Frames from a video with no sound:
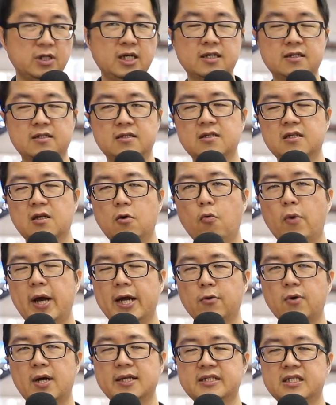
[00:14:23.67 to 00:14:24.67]
了
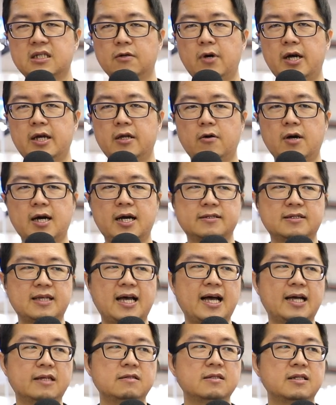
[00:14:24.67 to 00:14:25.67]
外观之外的话，
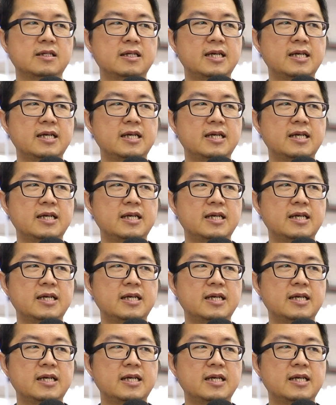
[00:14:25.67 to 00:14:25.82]
它